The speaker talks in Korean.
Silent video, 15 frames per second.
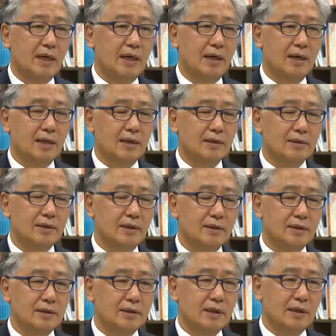아,
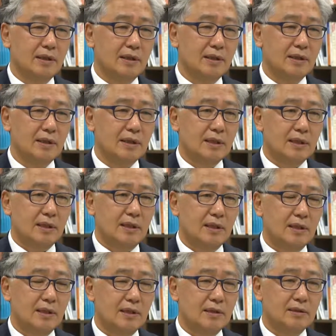그래서 이제
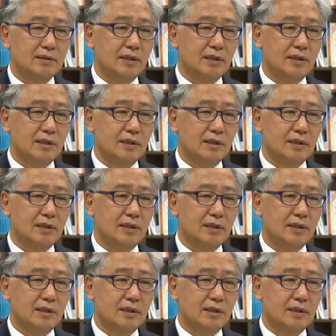예,